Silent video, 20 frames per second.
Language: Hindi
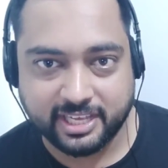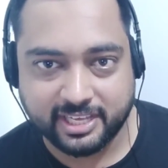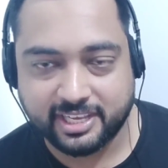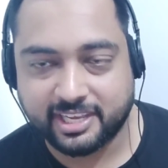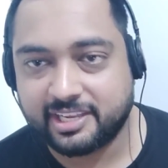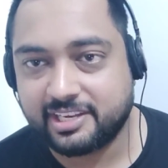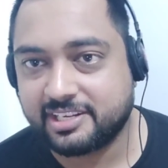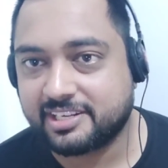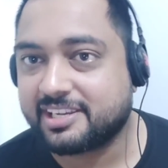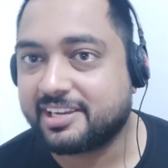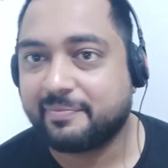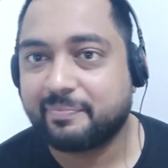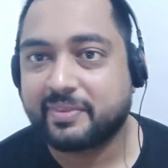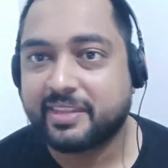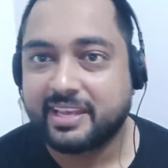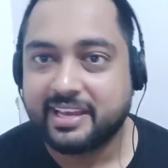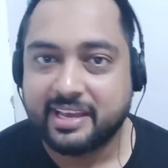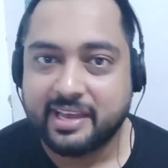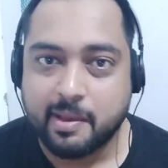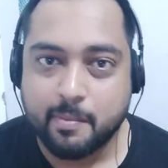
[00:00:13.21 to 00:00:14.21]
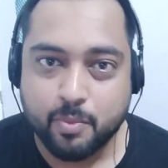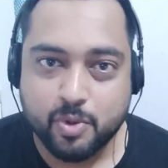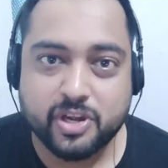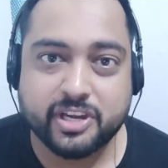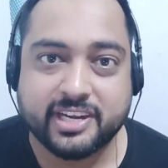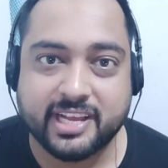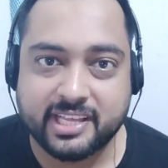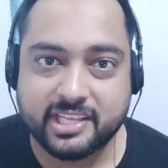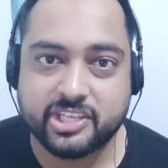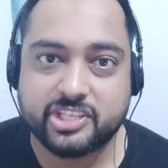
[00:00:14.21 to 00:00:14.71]
देखा इनका
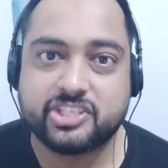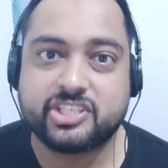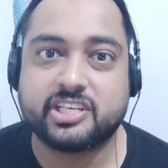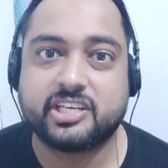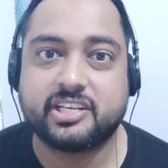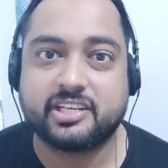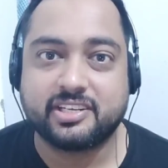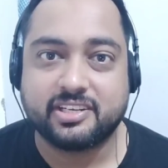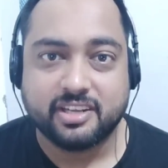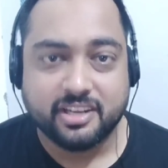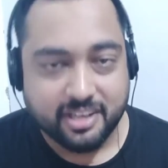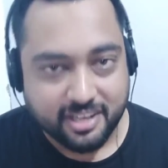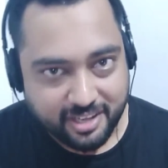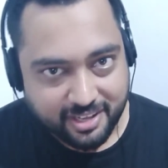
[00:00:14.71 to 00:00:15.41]
मोनेटाइजेशन